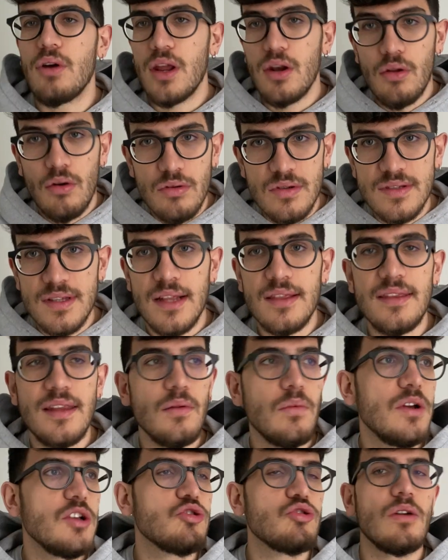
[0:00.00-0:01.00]
che nonostante
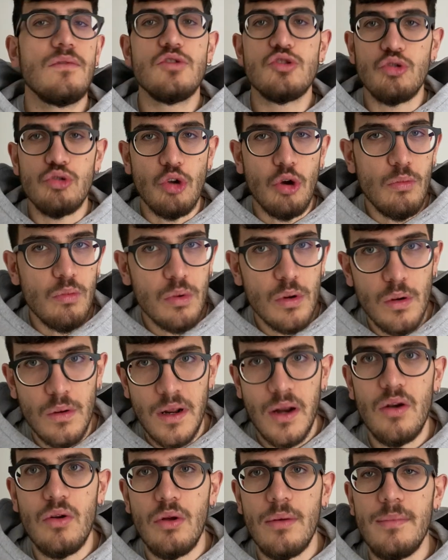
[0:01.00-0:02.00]
questo ha vissuto comunque un
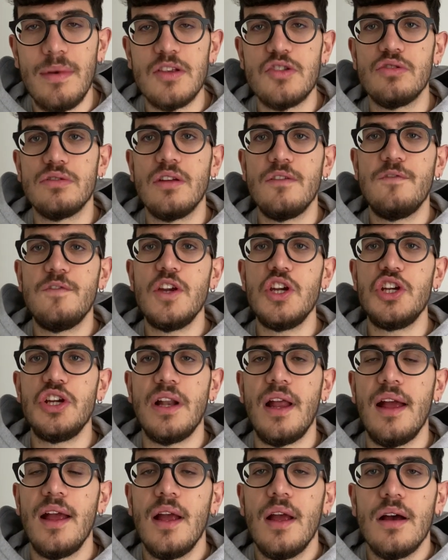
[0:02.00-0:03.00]
anno e mezzo
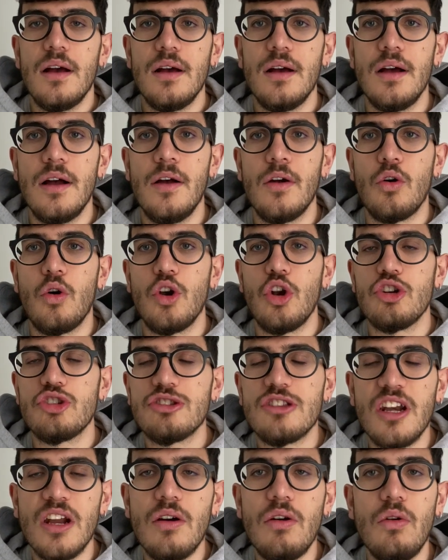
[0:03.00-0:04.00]
difficile eh, con i
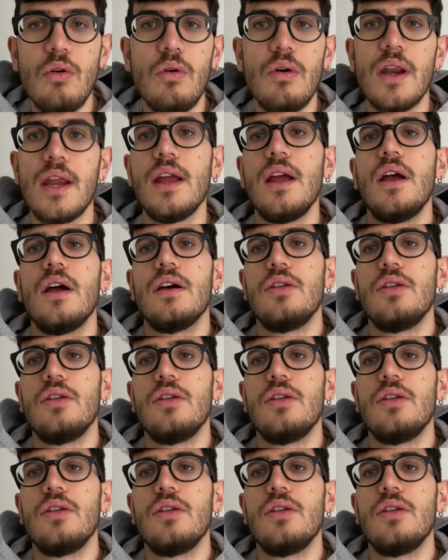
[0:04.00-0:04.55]
nostri colori,